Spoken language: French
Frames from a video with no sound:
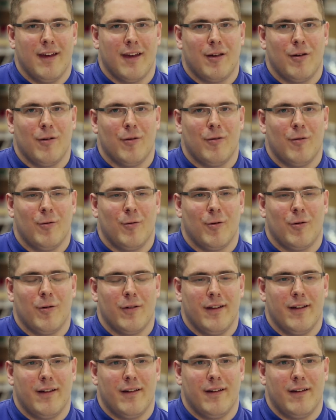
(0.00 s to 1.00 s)
et que donc
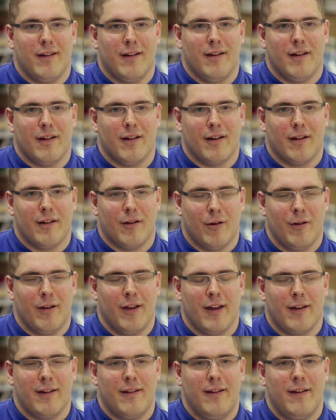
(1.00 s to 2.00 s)
on a
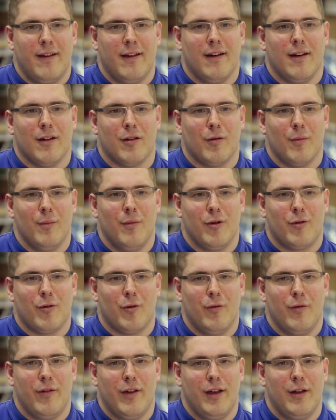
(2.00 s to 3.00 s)
regardé à me
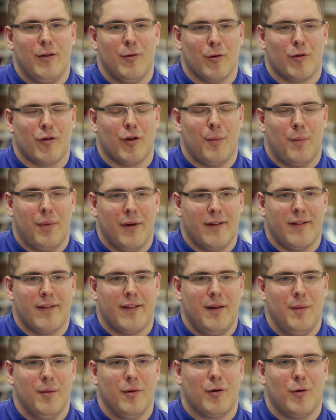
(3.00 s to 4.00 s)
trouver une autre place
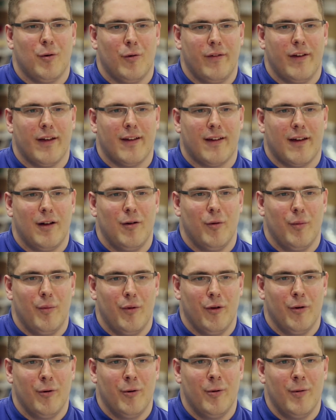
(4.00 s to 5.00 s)
qui me conviendrait le
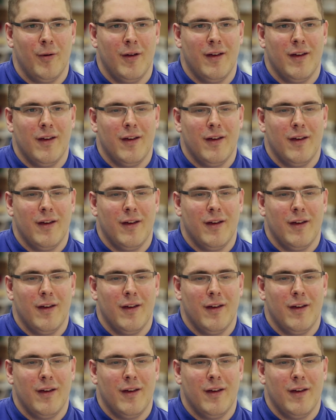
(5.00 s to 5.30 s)
mieux,